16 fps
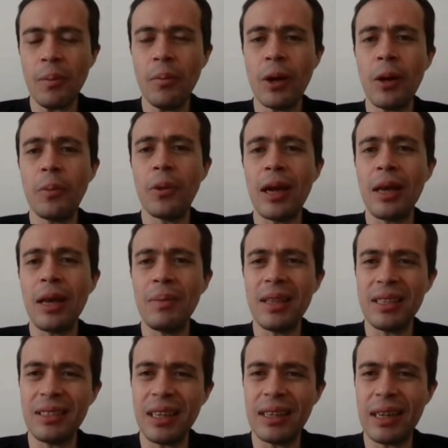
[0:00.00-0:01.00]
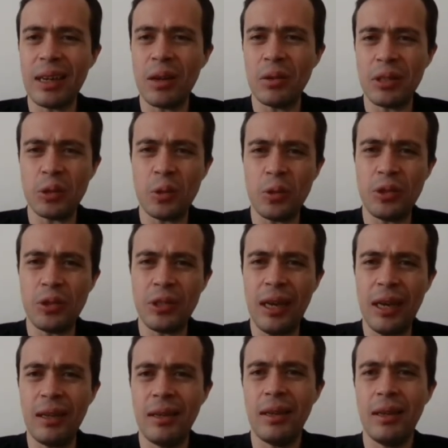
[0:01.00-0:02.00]
Bueno, por ahí me decían que no se
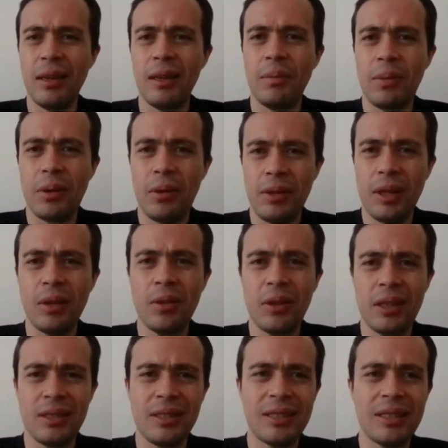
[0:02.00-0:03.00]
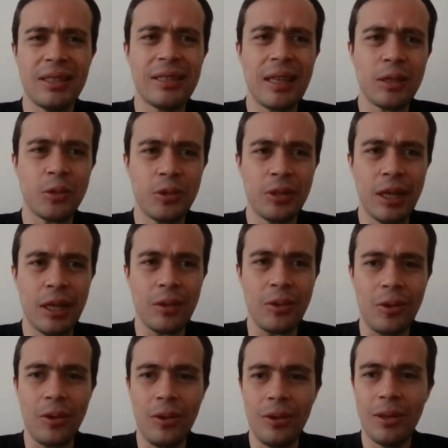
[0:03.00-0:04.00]
escucha, pero entiendo que sí se está
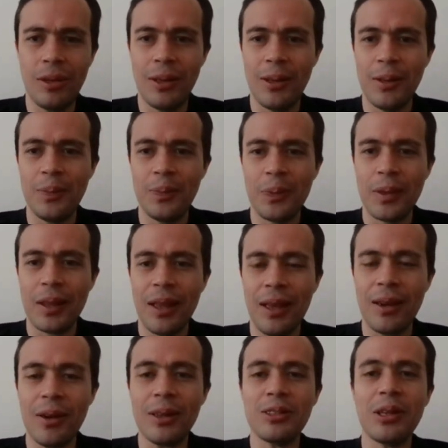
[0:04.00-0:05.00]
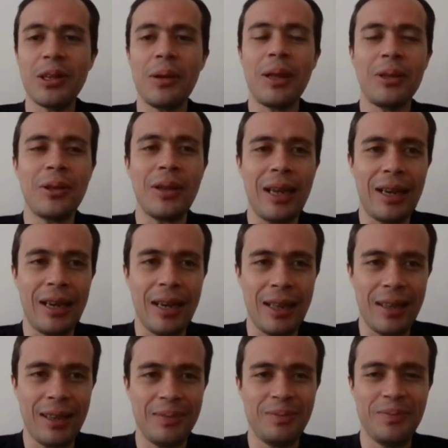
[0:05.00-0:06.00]
escuchando, ¿no? Y no le estoy hablando a la
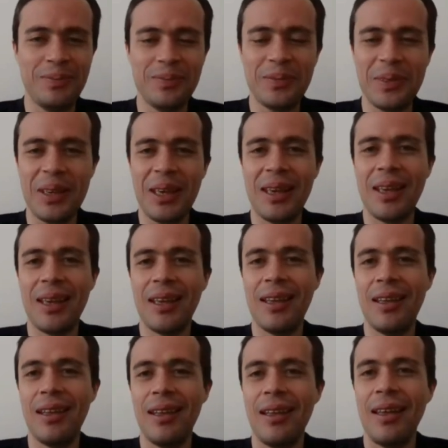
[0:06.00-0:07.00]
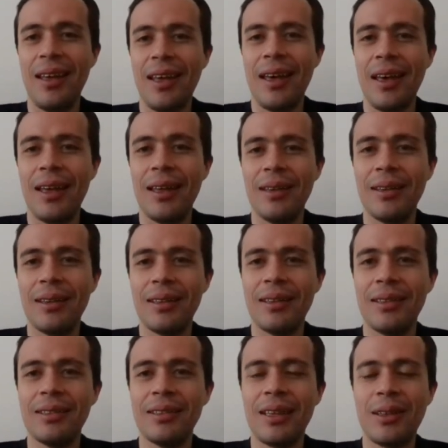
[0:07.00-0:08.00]
nada. Eh,
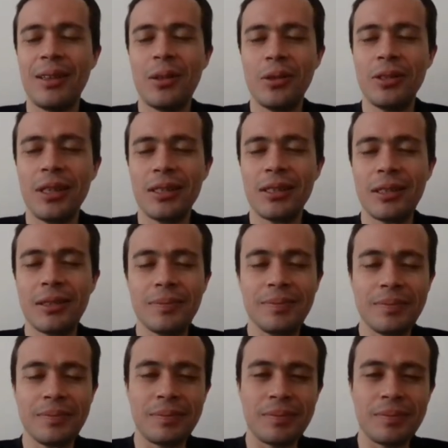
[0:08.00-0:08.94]
eh, entonces,